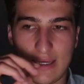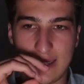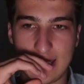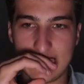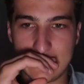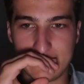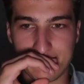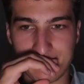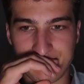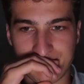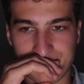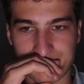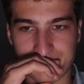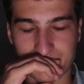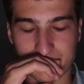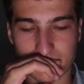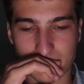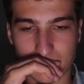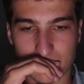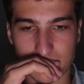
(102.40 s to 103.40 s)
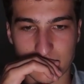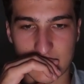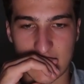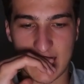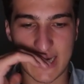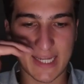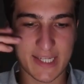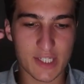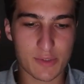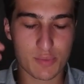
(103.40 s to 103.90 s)
Ähm,
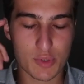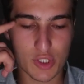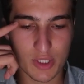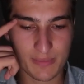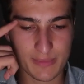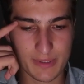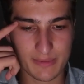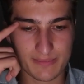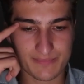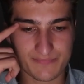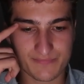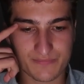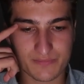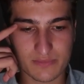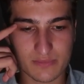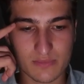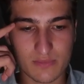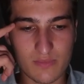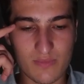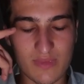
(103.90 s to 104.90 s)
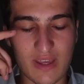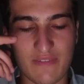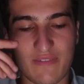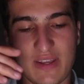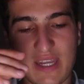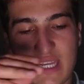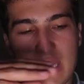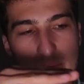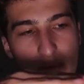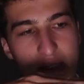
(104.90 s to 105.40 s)
ihr kennt das bestimmt,
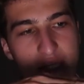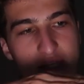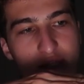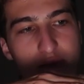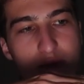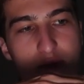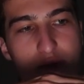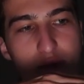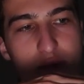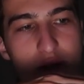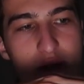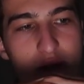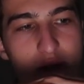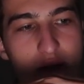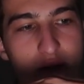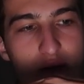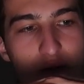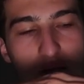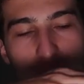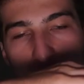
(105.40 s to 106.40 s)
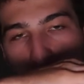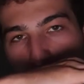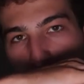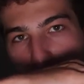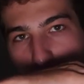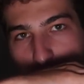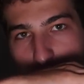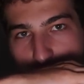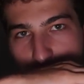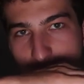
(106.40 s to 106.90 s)
wenn ihr nämlich dann zum Beispiel in
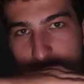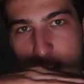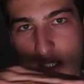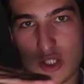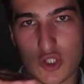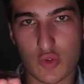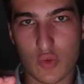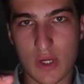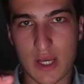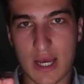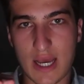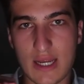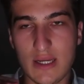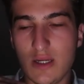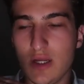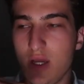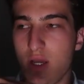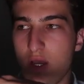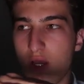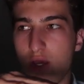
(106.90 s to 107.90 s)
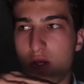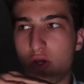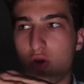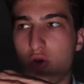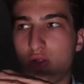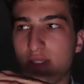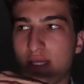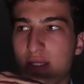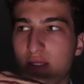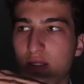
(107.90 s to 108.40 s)
die, ihr schaut ins Schule rein
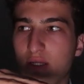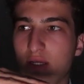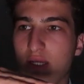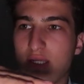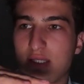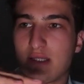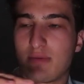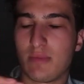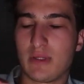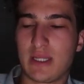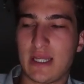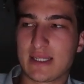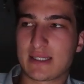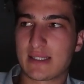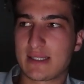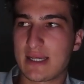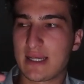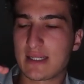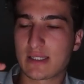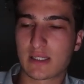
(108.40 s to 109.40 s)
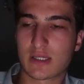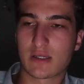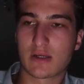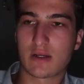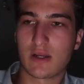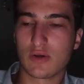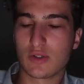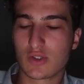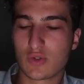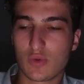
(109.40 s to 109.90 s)
und dann geht es mit den ersten Tests,
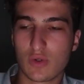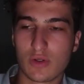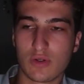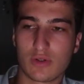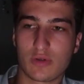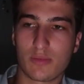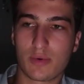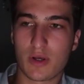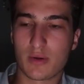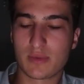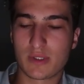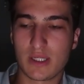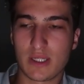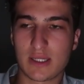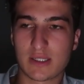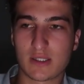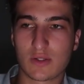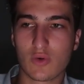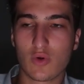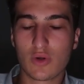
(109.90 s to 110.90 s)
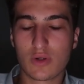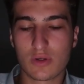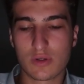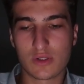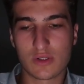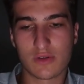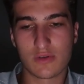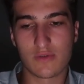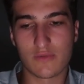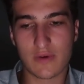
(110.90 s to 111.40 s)
Klausuren und du bekommst die ersten Noten
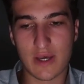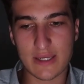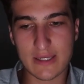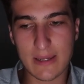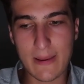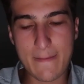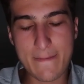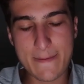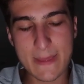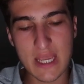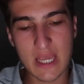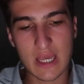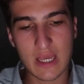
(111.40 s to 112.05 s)
und so weiter.